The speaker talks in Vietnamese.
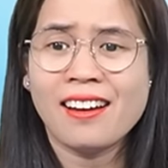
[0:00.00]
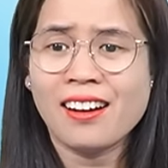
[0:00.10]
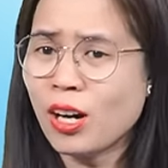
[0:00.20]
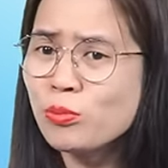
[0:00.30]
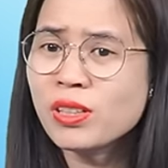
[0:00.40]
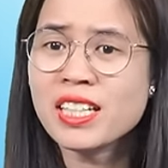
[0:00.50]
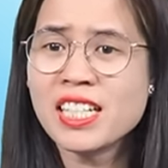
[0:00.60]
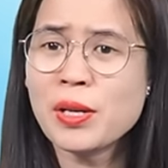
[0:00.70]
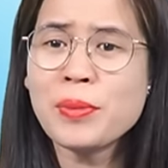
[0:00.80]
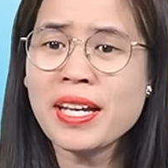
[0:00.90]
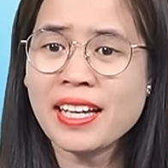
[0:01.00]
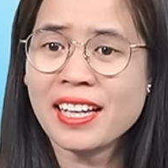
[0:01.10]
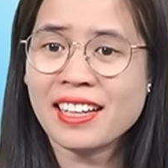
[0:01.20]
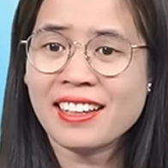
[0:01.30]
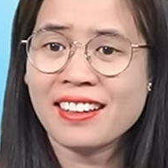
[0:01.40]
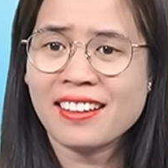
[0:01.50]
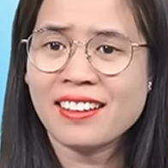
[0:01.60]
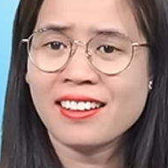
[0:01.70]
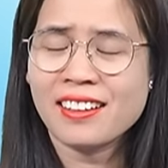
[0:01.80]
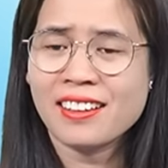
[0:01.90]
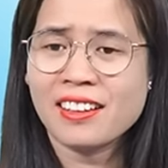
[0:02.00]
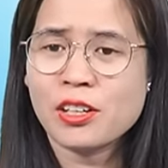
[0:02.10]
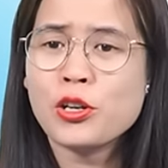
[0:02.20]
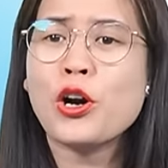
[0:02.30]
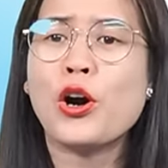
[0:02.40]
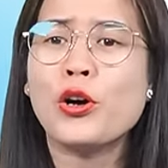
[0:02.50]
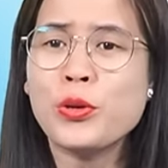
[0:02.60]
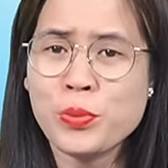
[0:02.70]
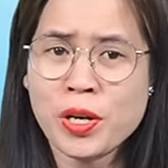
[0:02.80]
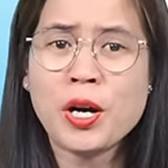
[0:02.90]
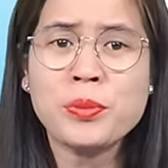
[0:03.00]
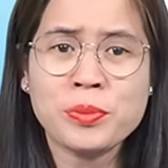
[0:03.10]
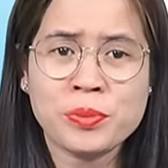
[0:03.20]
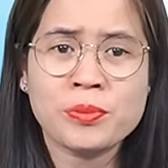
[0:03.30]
không thích chính mình ấy có đúng không